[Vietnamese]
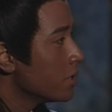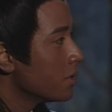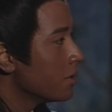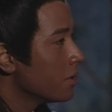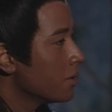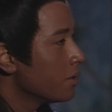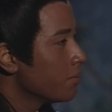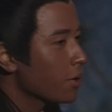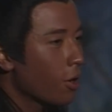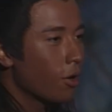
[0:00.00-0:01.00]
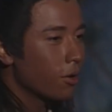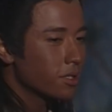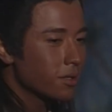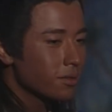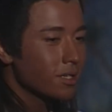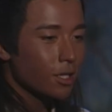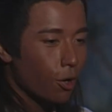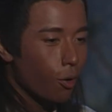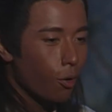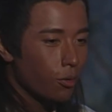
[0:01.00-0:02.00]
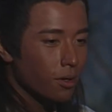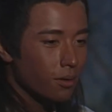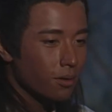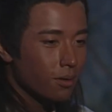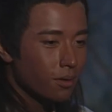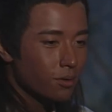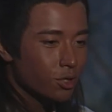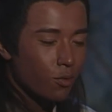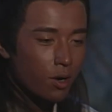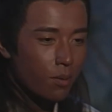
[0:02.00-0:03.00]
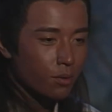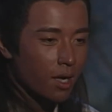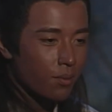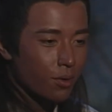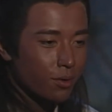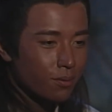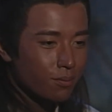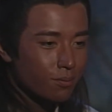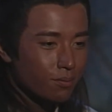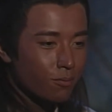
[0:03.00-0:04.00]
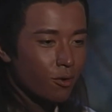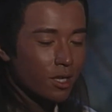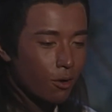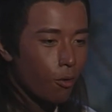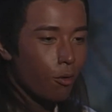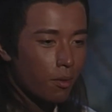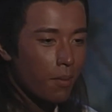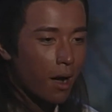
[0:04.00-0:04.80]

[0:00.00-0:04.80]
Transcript: không biết, nhưng thật ra mẹ con rất là tốt. Cho nên vì báo hiếu cho mẹ, con cần phải hiếu thảo